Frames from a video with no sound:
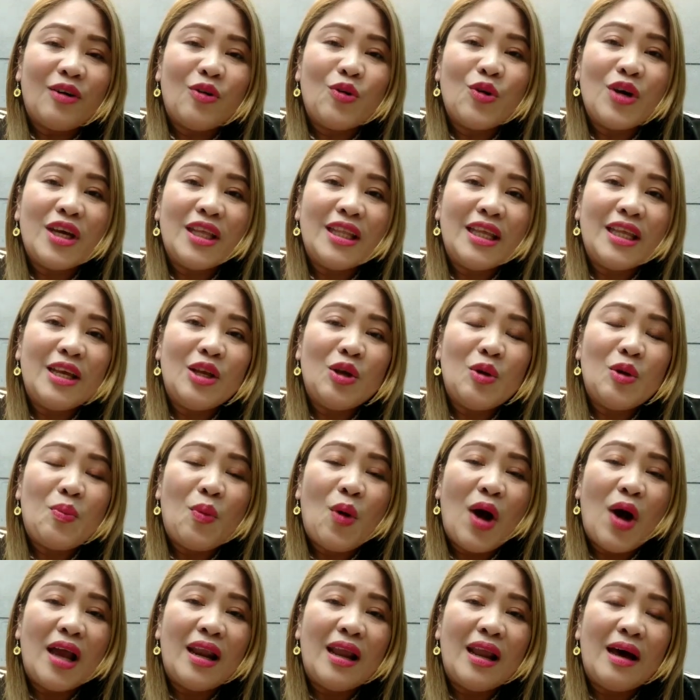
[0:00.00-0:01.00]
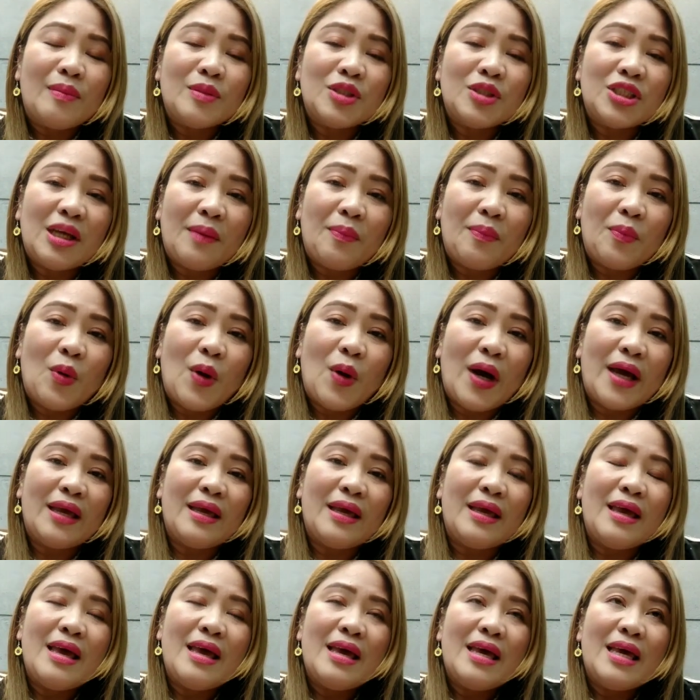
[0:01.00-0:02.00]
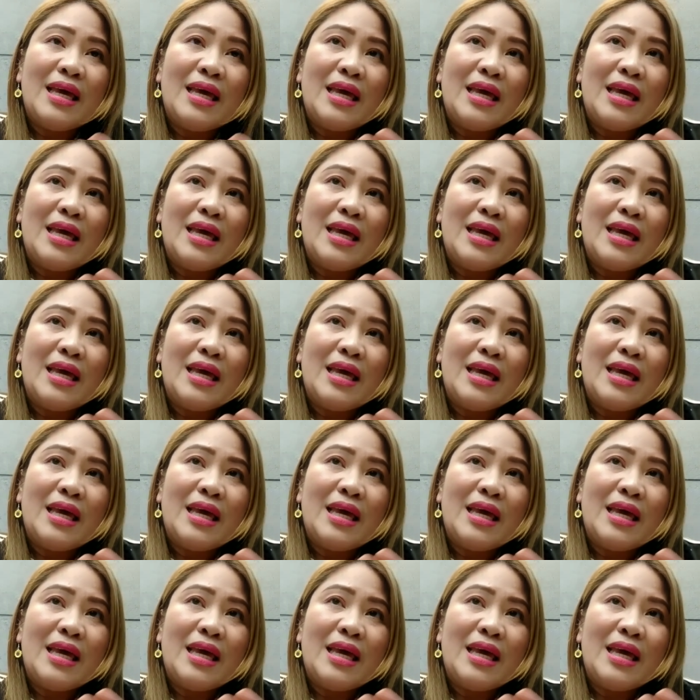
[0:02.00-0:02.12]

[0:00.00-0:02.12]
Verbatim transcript: kung hindi nyo po alam, siya po ay